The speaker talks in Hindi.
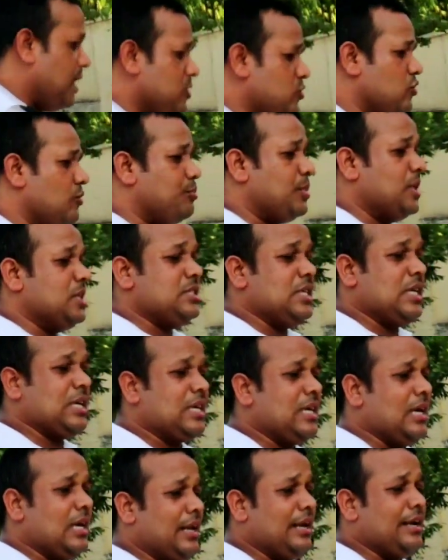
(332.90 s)
में जो पीछे
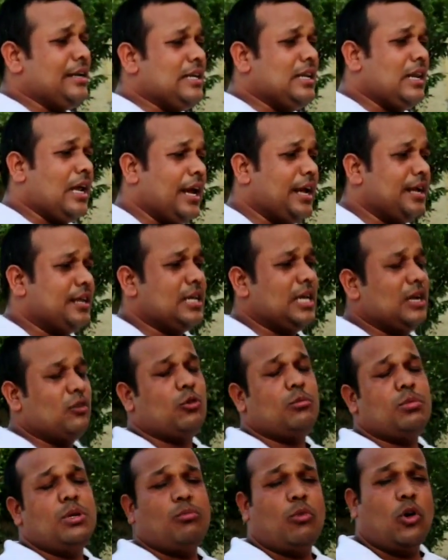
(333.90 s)
की एलईडी लाइट e है
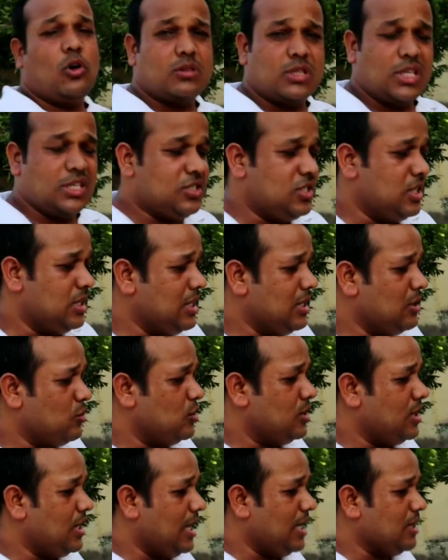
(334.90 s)
वो भी बहुत अच्छी दी
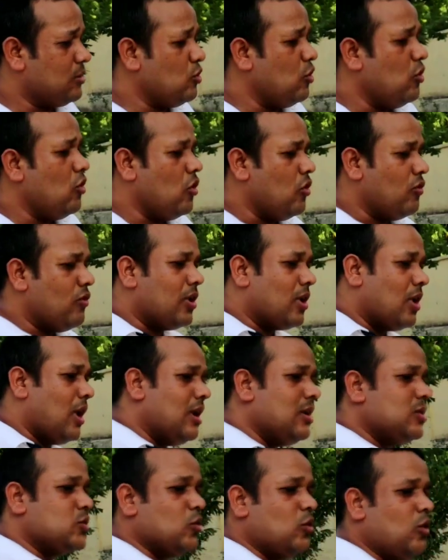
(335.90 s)
हुई है तो
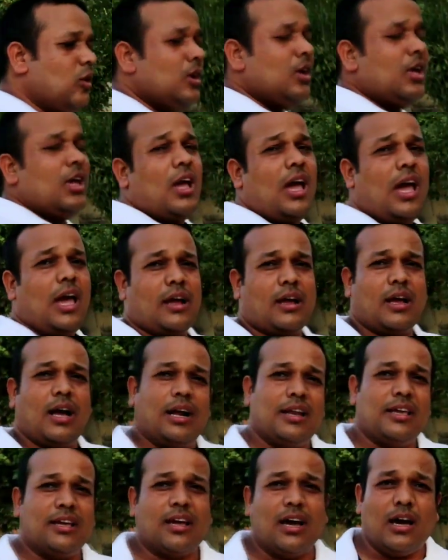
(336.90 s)
ओवरऑल जो
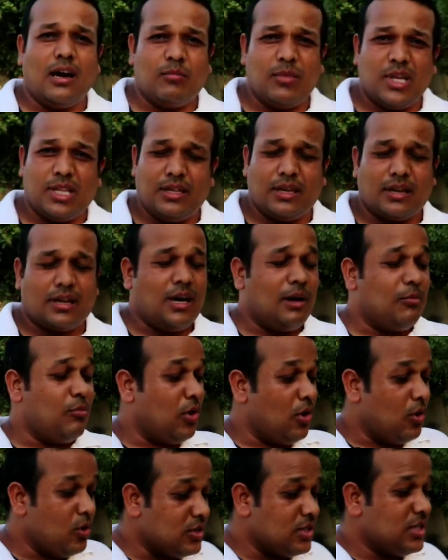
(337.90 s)
गाड़ी का हमने देखा
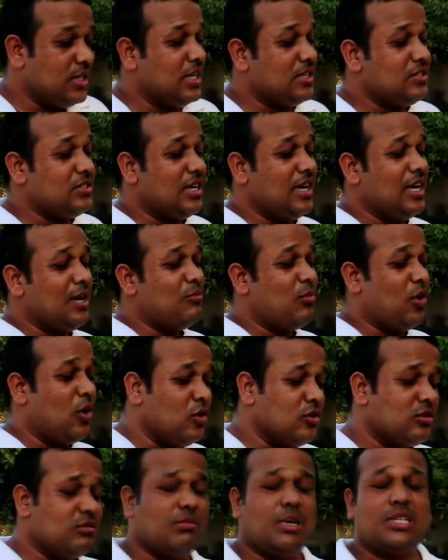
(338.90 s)
बहुत ही अच्छा है
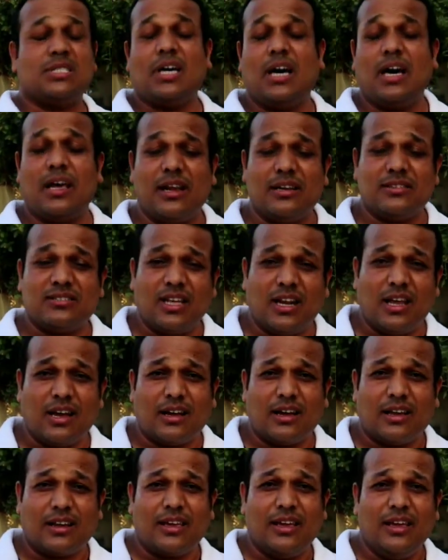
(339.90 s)
बहुत मज़ा आ रहा है चला
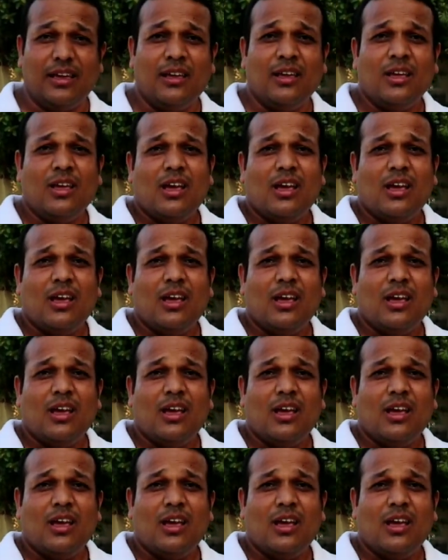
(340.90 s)
करके